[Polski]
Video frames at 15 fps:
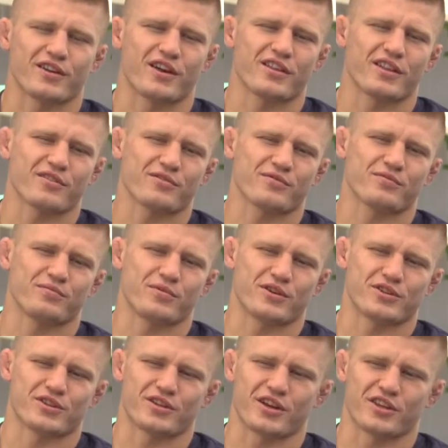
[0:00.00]
Ja na
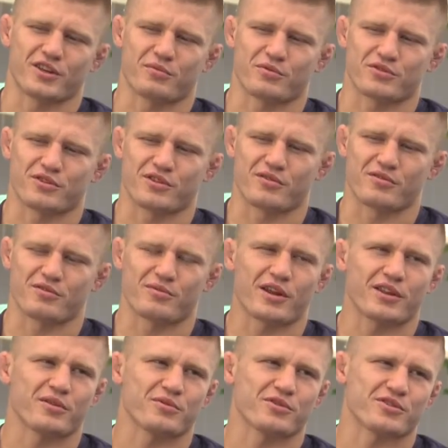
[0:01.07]
pierwszy trening poszedłem z
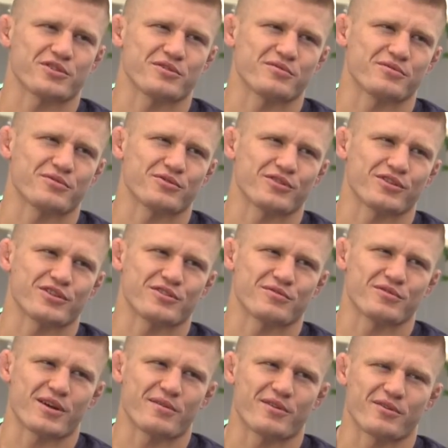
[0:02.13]
bratem
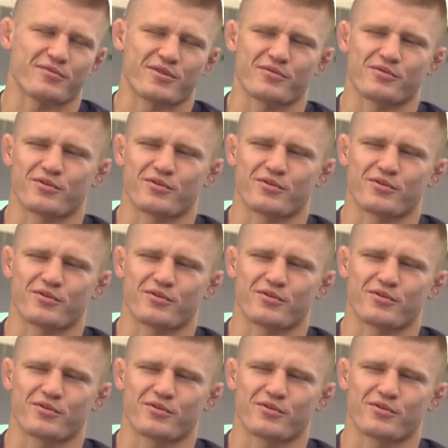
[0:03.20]
ciotecznym, zabrał mnie.